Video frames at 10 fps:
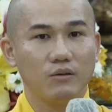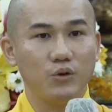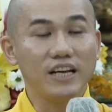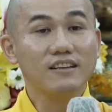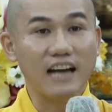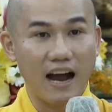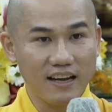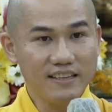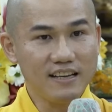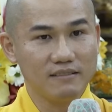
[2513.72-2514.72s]
Nguyễn
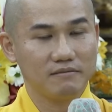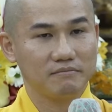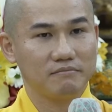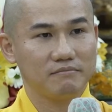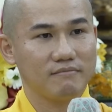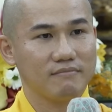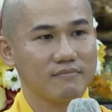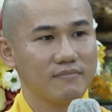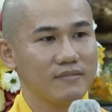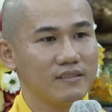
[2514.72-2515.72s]
Trãi á,
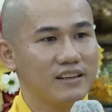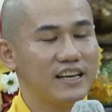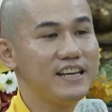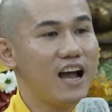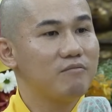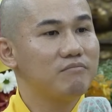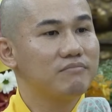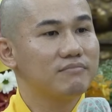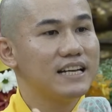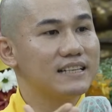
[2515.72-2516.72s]
khi
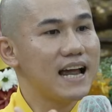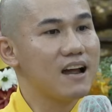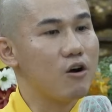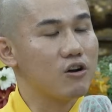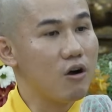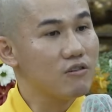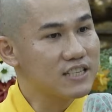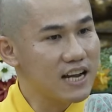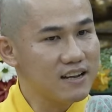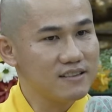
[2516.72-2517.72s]
ông đi ra ngồi Côn
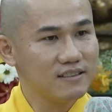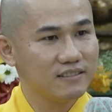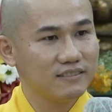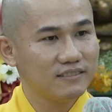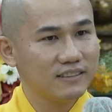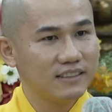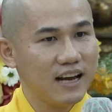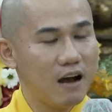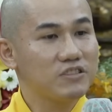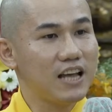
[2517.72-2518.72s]
Sơn,
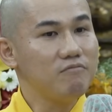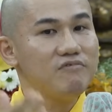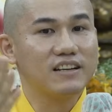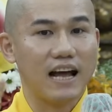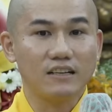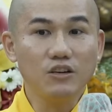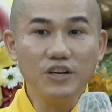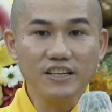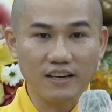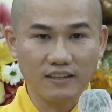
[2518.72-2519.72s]
ông sống với cảnh
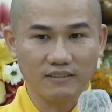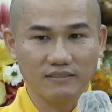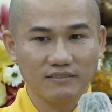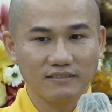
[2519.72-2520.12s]
núi rừng.